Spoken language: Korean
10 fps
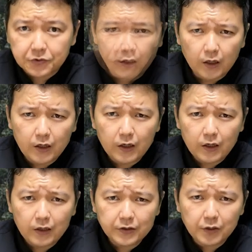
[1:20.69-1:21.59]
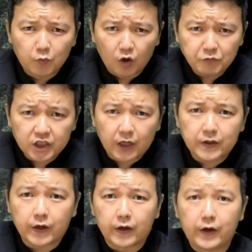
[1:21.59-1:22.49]
에헤 이게 뭡니까
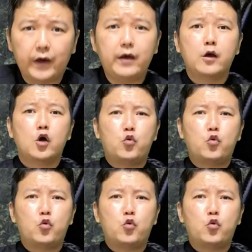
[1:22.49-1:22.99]
이게? 에?